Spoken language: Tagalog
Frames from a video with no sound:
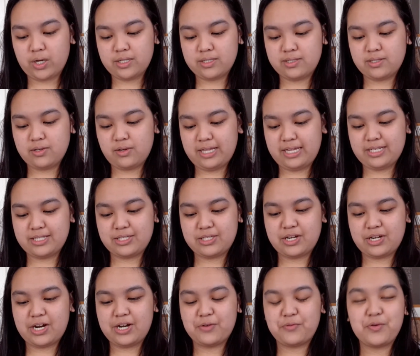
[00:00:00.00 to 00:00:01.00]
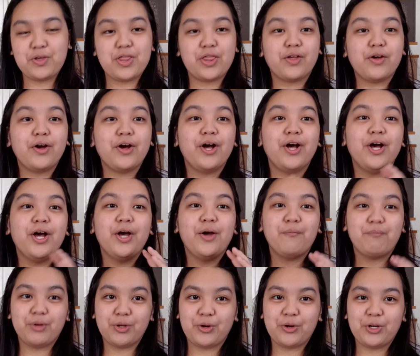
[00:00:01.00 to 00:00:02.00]
So let's start with the
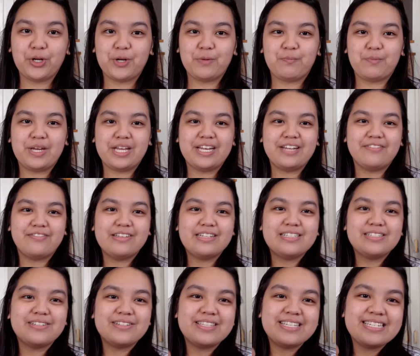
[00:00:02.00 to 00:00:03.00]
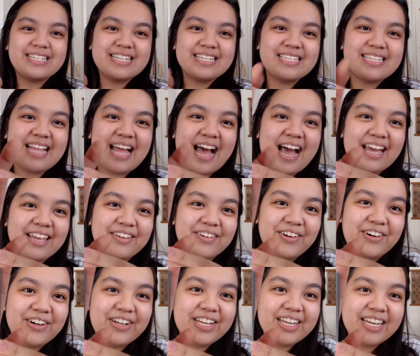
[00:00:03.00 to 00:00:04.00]
pre-order benefits. So this is
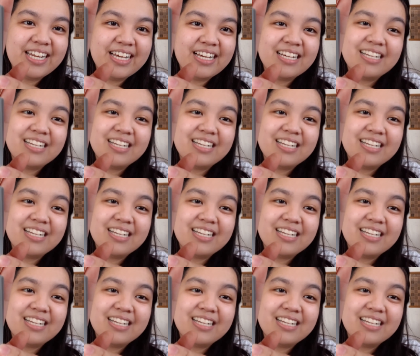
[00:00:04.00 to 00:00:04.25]
Nayon.